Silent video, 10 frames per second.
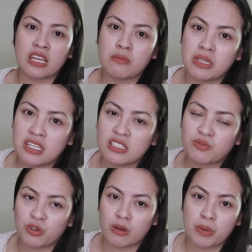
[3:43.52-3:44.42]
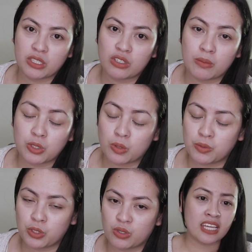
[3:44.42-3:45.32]
10 minutes for a better
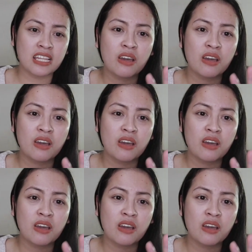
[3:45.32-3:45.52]
absorption. Then,